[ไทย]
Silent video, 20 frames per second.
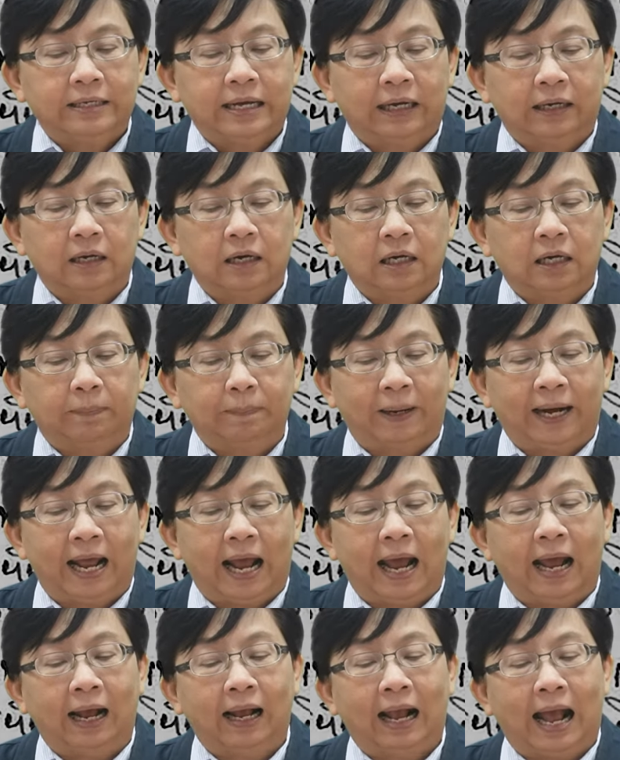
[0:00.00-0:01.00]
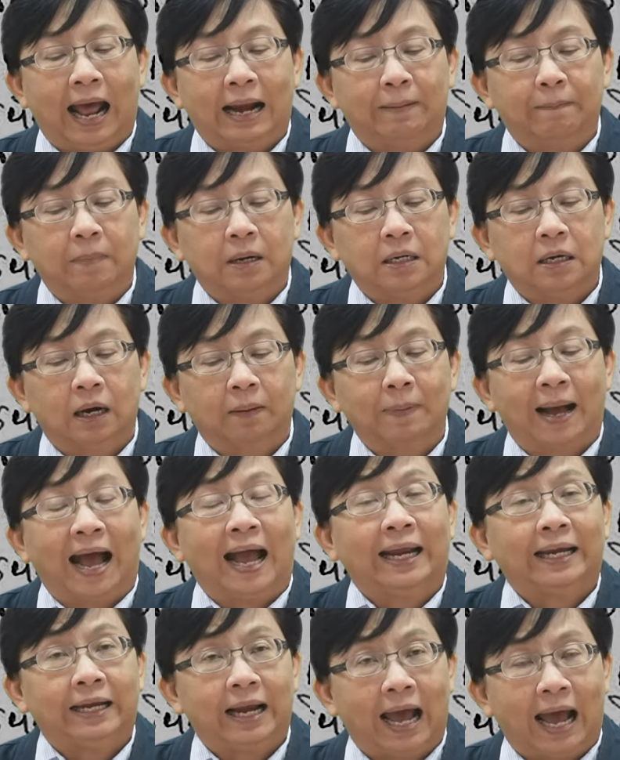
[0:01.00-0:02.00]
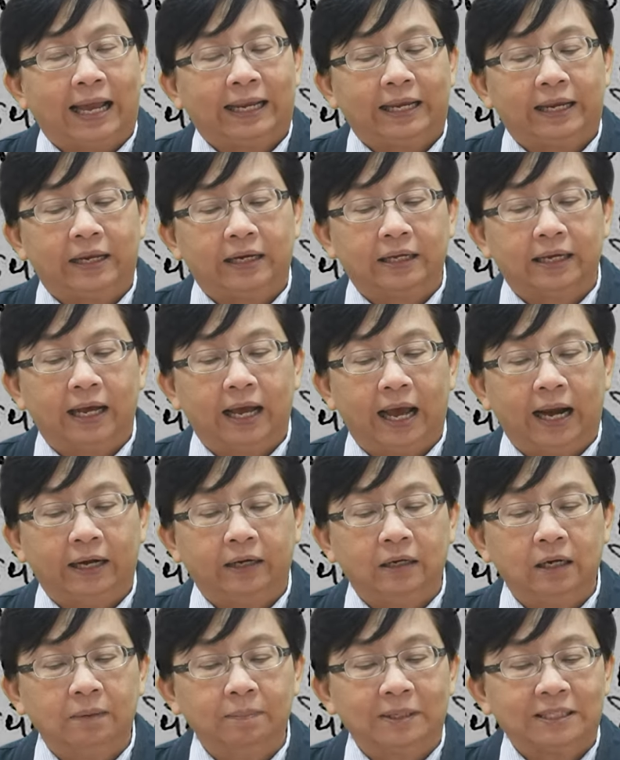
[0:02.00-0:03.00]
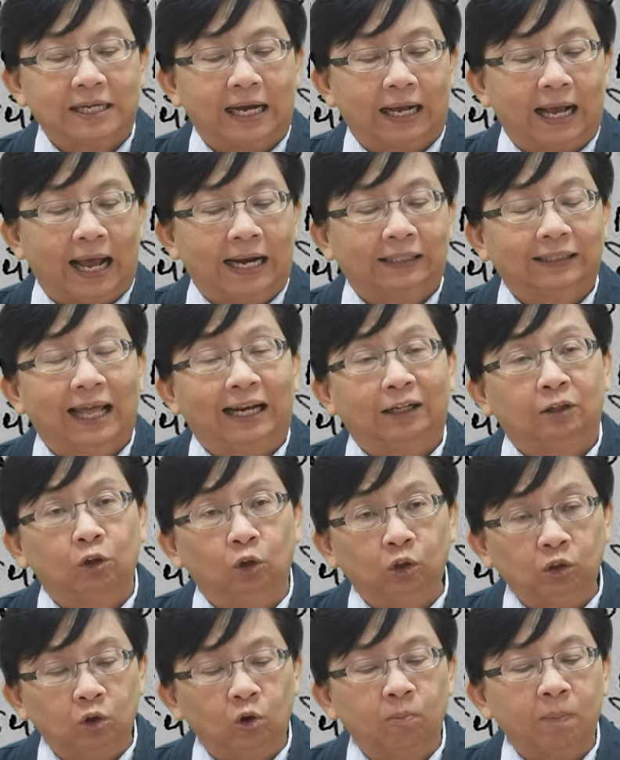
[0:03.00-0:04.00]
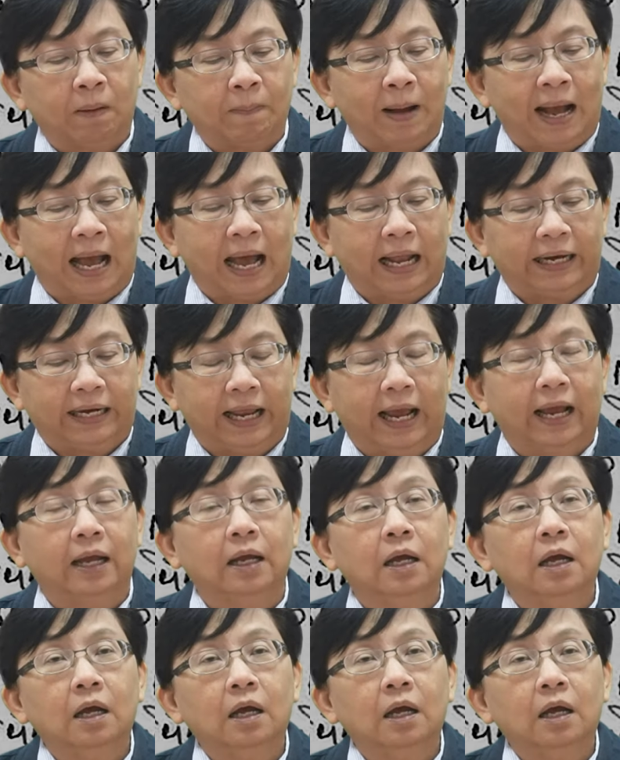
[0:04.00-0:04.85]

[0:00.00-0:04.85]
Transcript: ยังเกิดปัญหาการเมืองภายในนะอันเนื่องมาจากการตัดลดงบประมาณเนี่ย